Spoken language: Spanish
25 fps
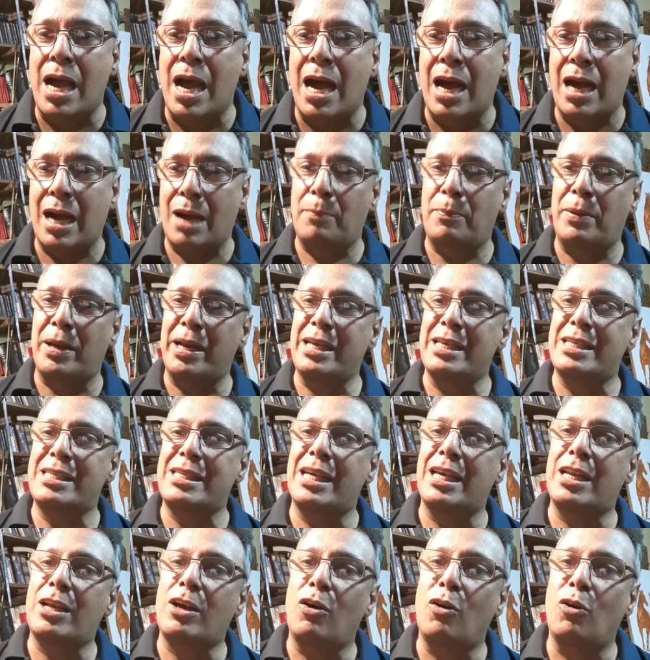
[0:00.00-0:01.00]
a
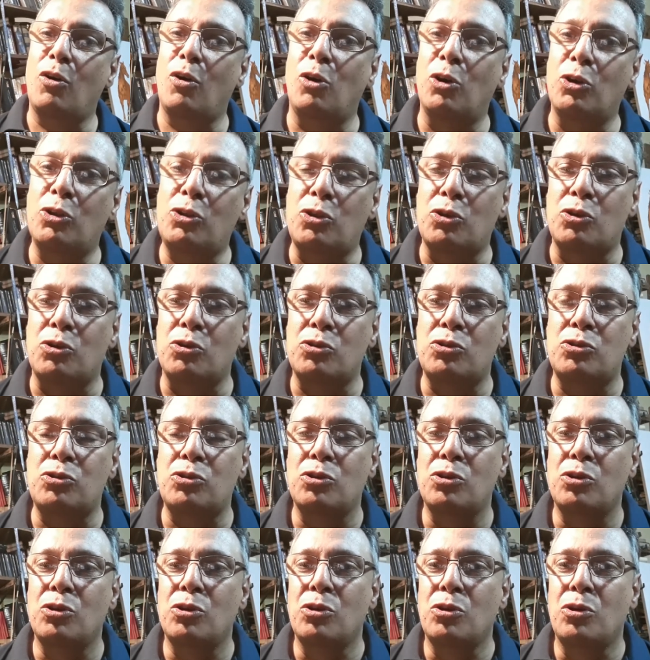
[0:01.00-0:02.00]
aparecer
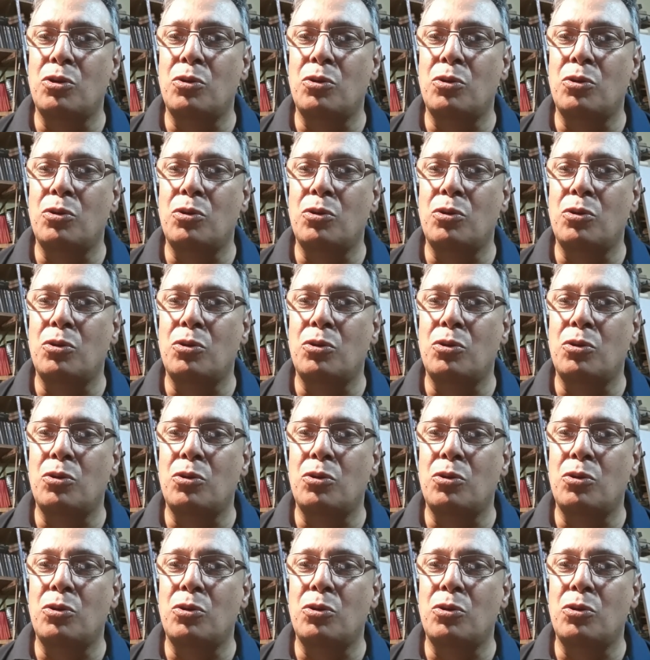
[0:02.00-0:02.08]
otros